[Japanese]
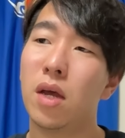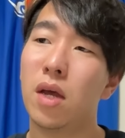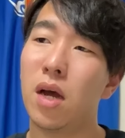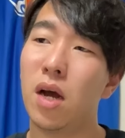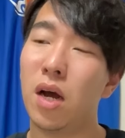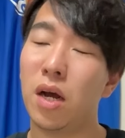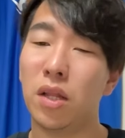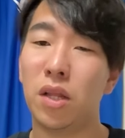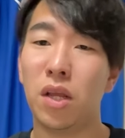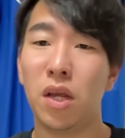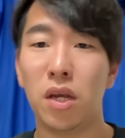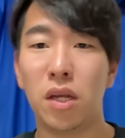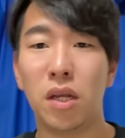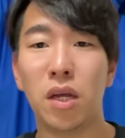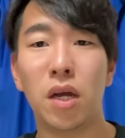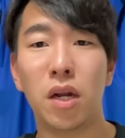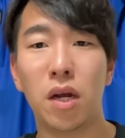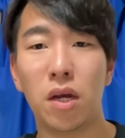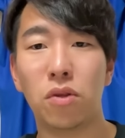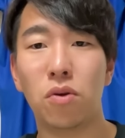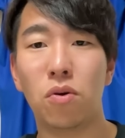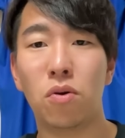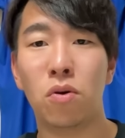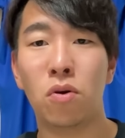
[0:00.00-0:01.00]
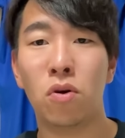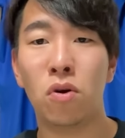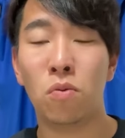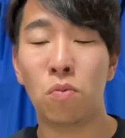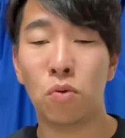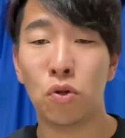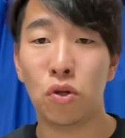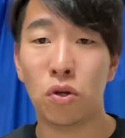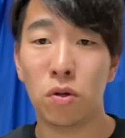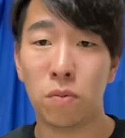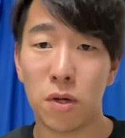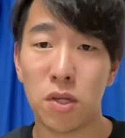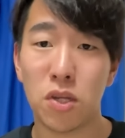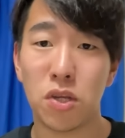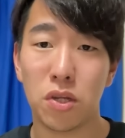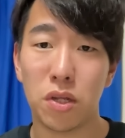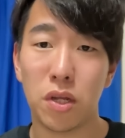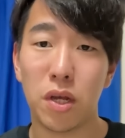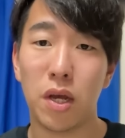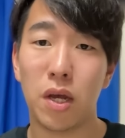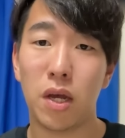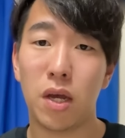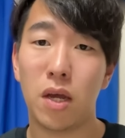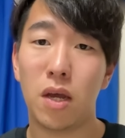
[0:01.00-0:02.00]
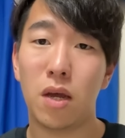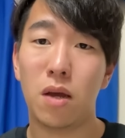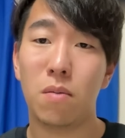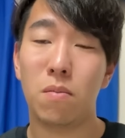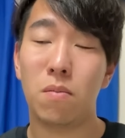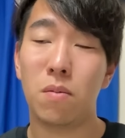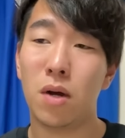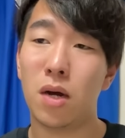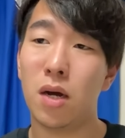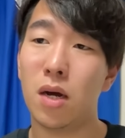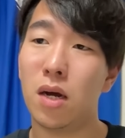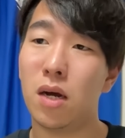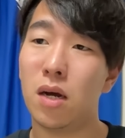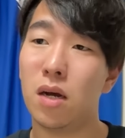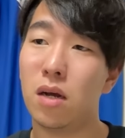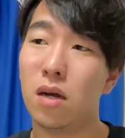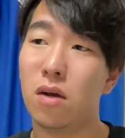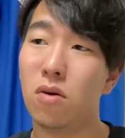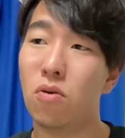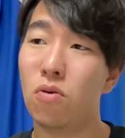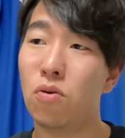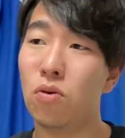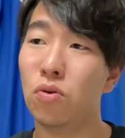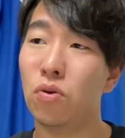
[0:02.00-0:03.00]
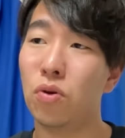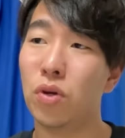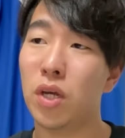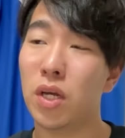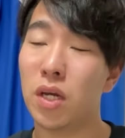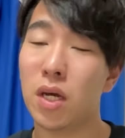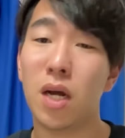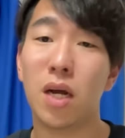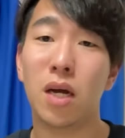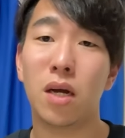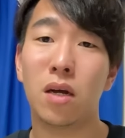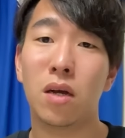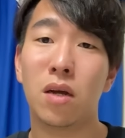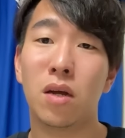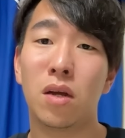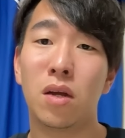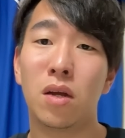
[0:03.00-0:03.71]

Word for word: 上げていきたいなと思っておりますんで、まあ、オフの期間、